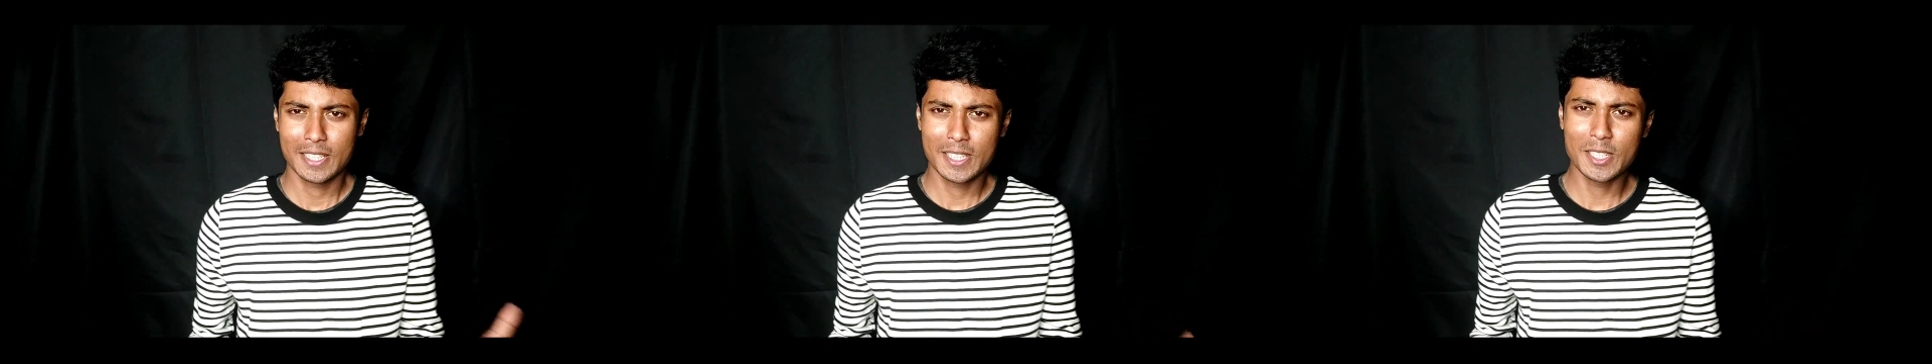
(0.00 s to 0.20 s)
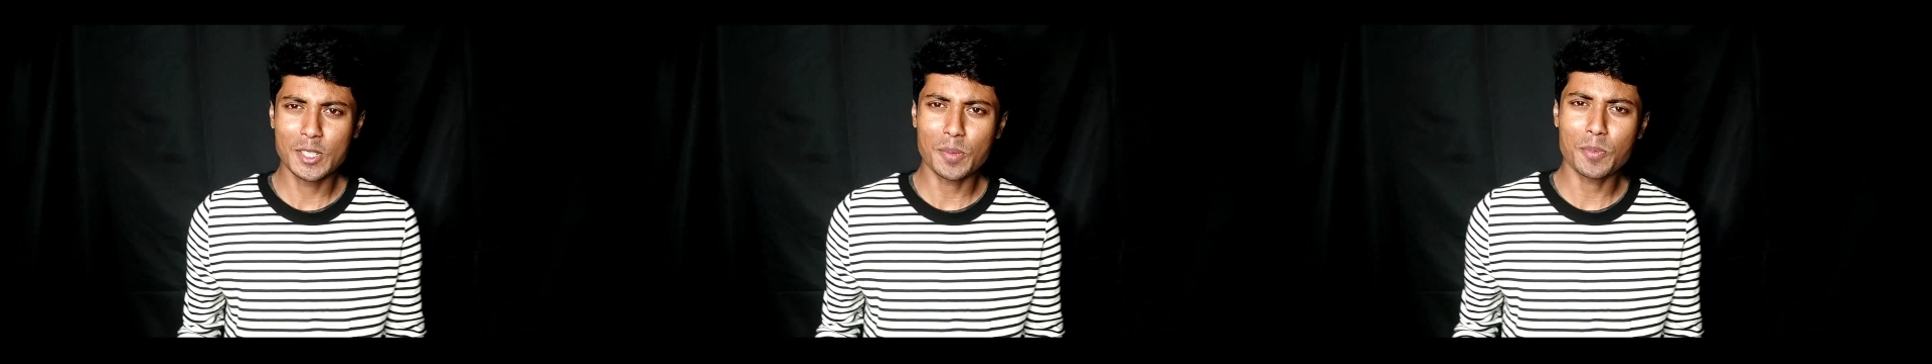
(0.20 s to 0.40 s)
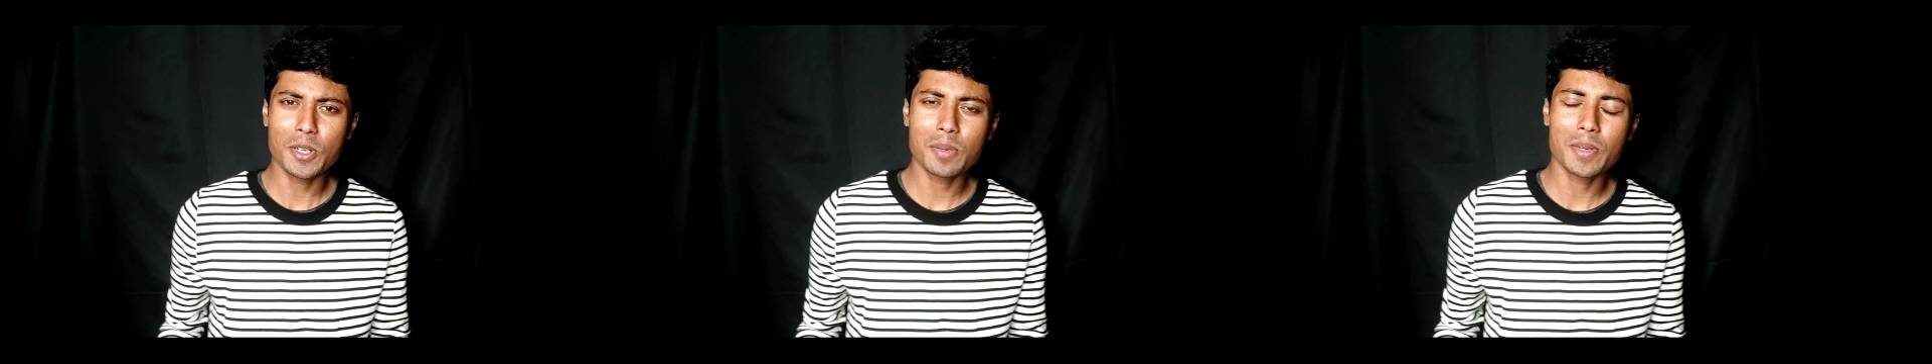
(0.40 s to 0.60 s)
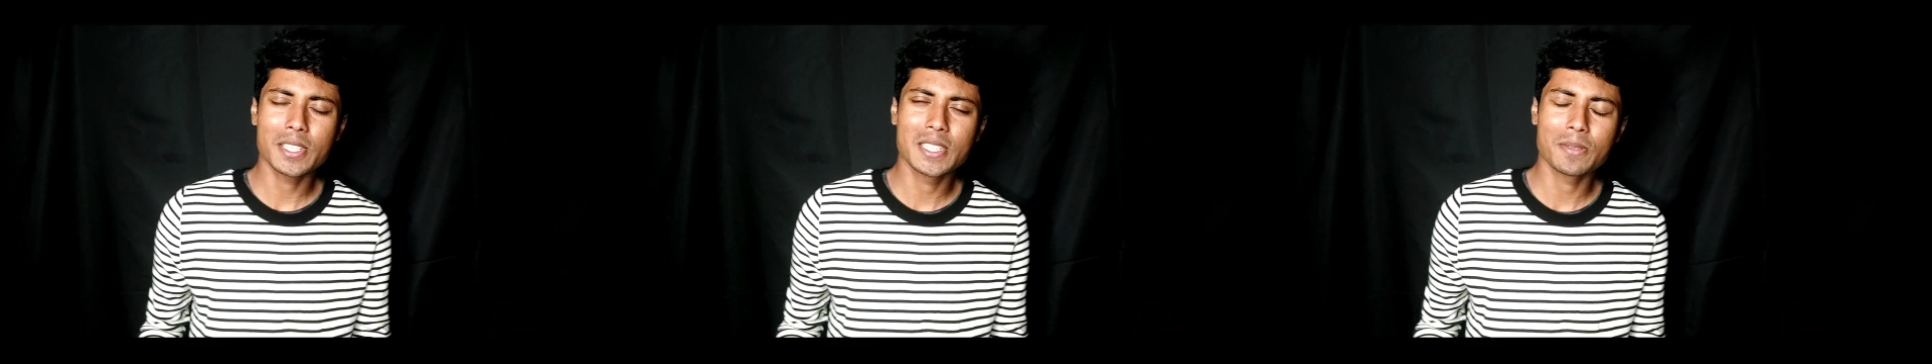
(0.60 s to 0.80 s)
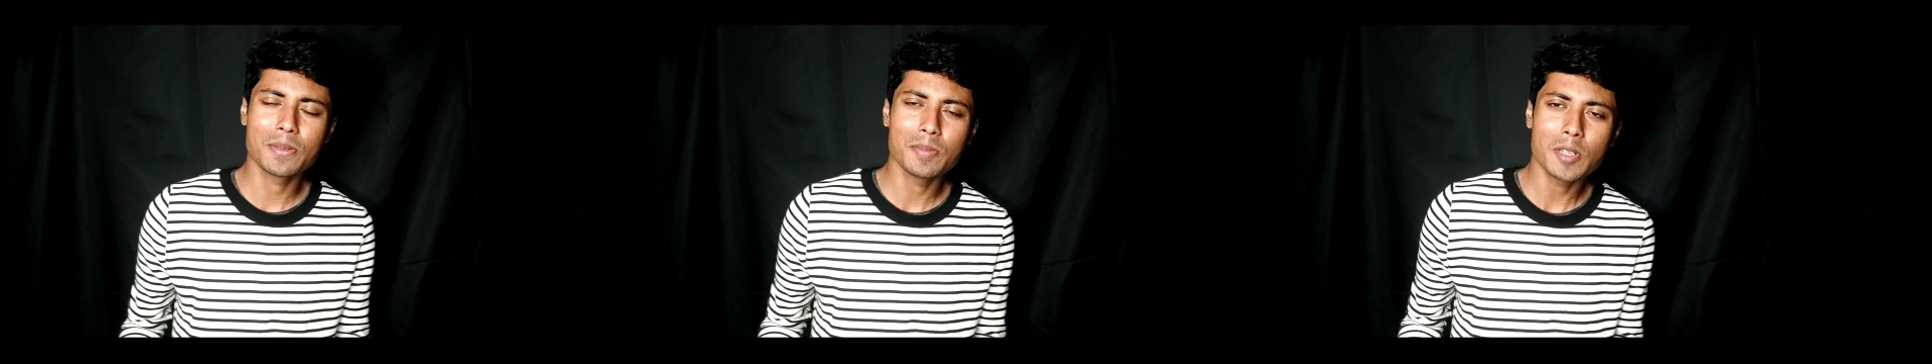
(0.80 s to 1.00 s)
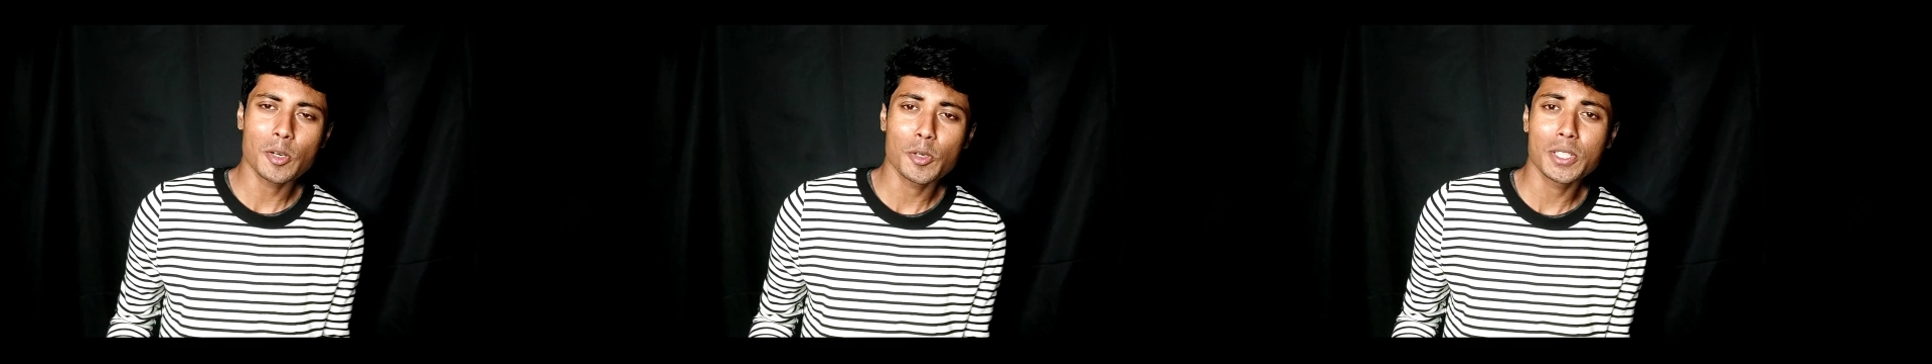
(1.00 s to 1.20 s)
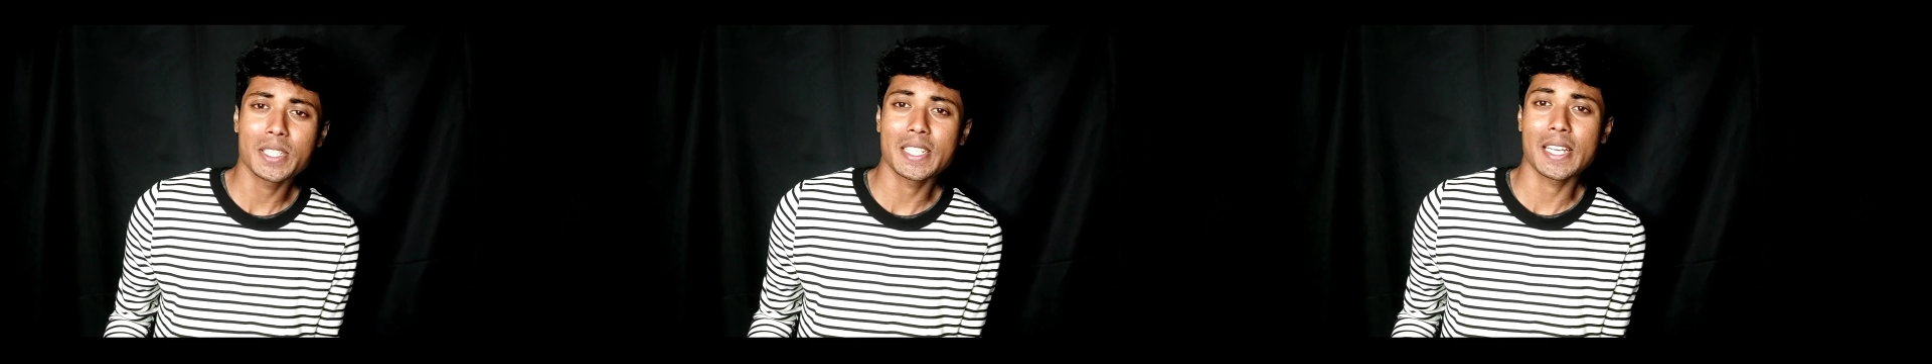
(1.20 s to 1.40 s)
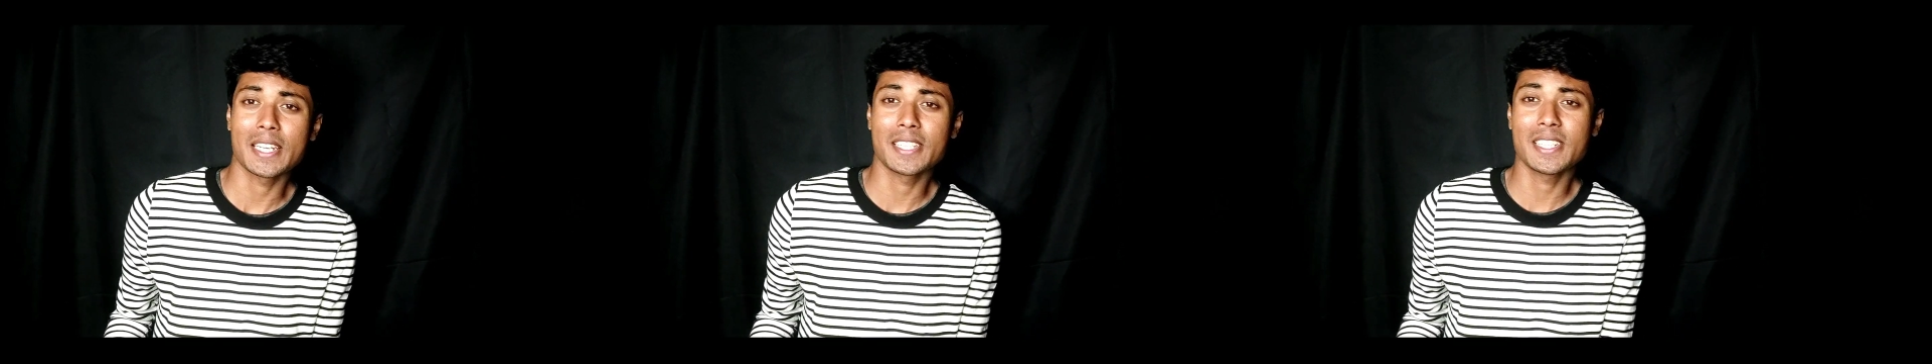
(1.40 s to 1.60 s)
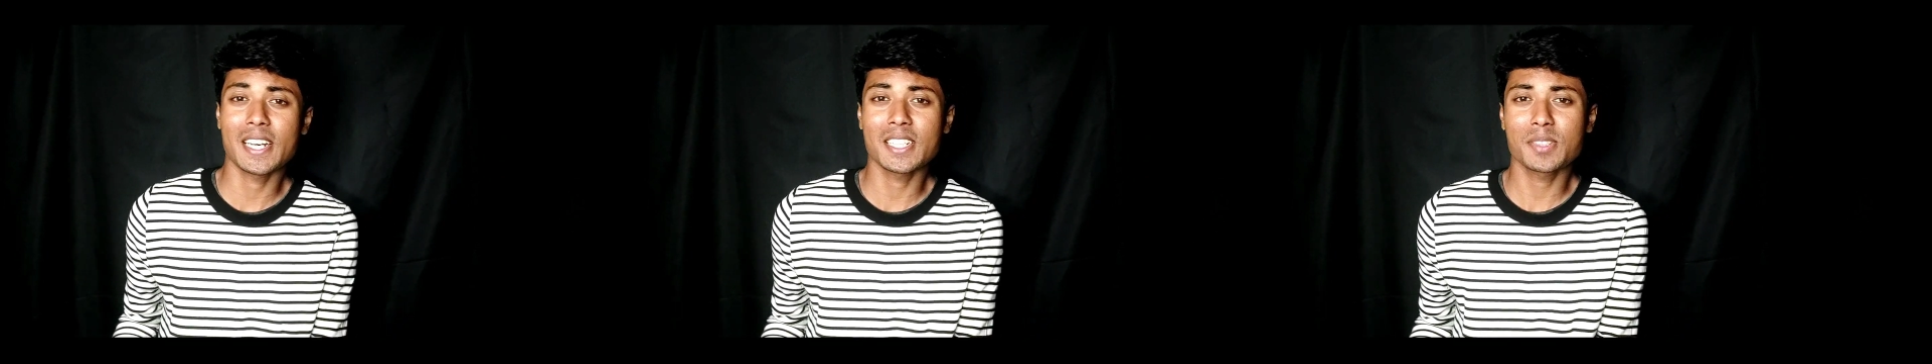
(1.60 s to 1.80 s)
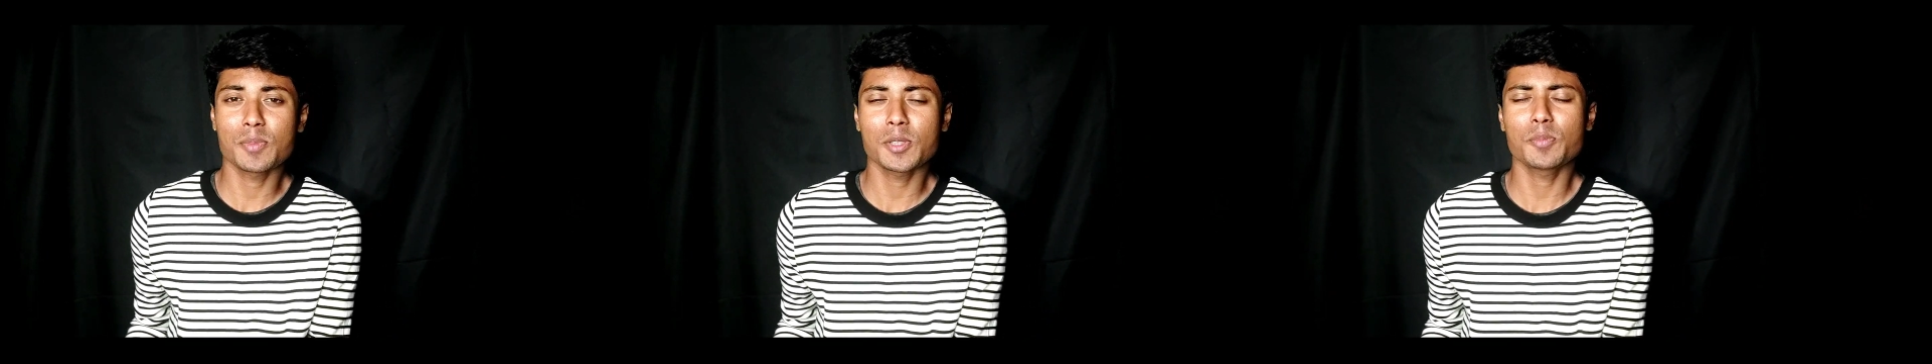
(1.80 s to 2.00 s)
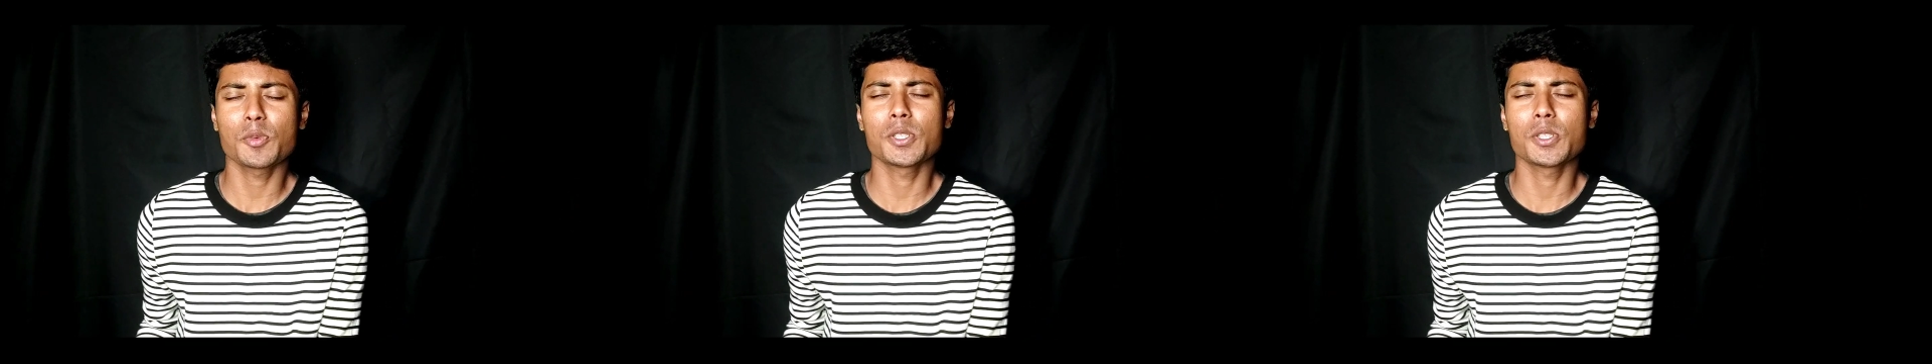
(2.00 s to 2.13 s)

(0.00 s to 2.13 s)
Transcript: তিন নম্বরে এবার যে ফিল্মটা রয়েছে এটা রেজা হাসমত